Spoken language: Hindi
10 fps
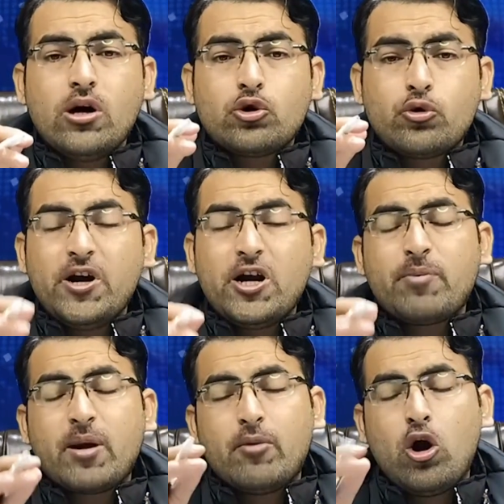ट्विटर
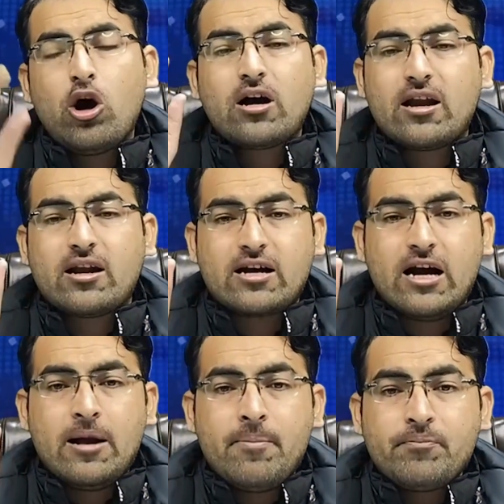पर ब्लॉक कर रखा
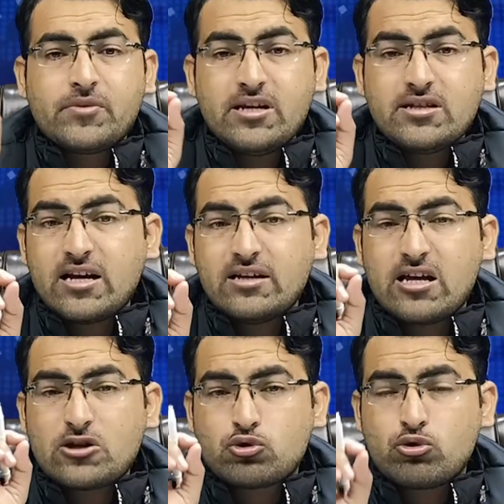है जिसके
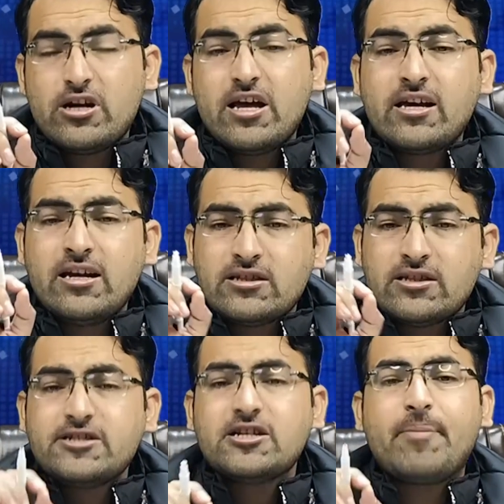अंदर सुनने की
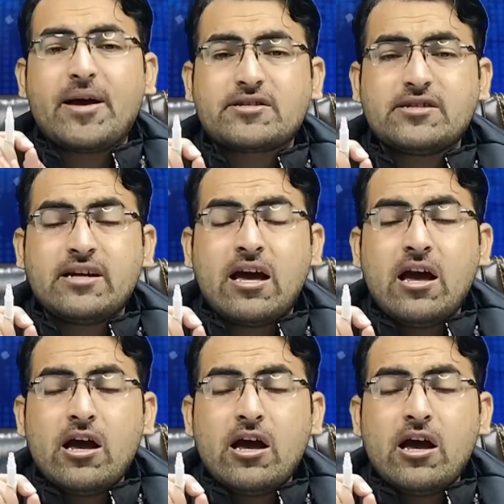इतनी सी कैपेसिटी है